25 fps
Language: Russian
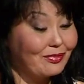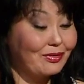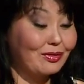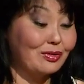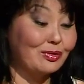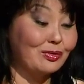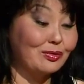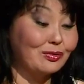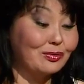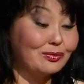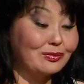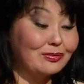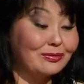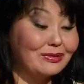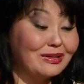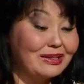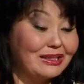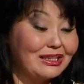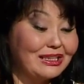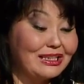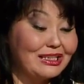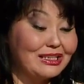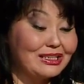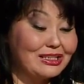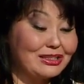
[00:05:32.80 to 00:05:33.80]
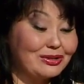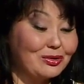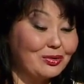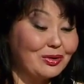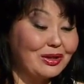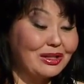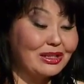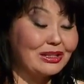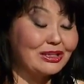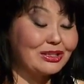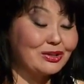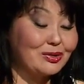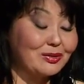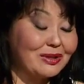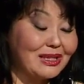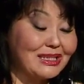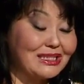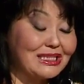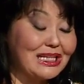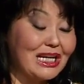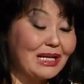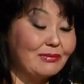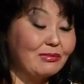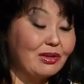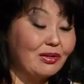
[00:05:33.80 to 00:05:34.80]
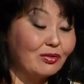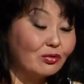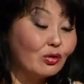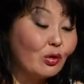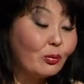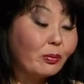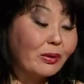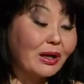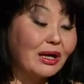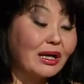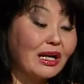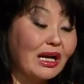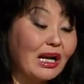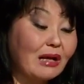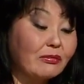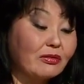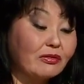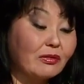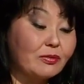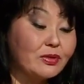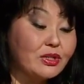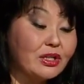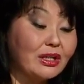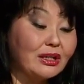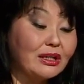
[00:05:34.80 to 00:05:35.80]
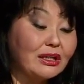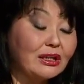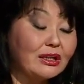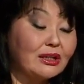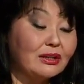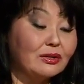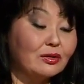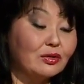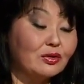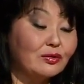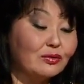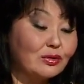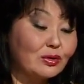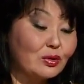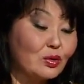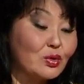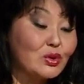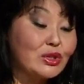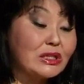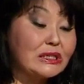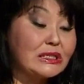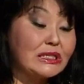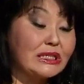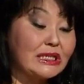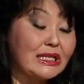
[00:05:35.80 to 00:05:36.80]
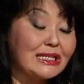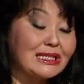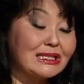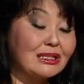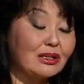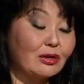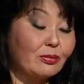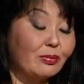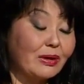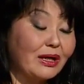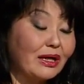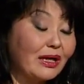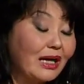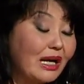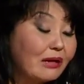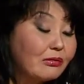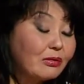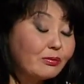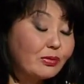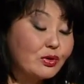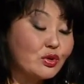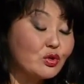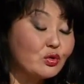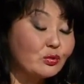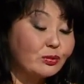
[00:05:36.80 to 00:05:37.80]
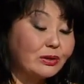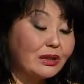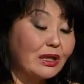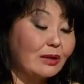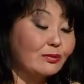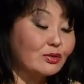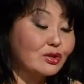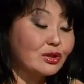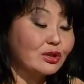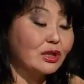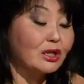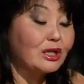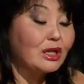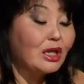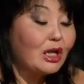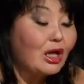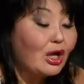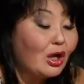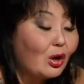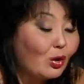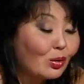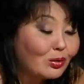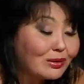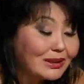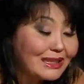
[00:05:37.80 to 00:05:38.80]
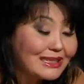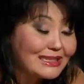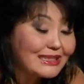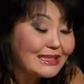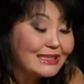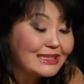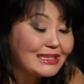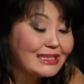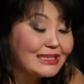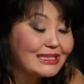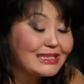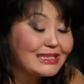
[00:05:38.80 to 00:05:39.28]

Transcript: Ну, что, э, что касаемо его программы, вообще у него тоже интересная программа. Почему? Потому что он носитель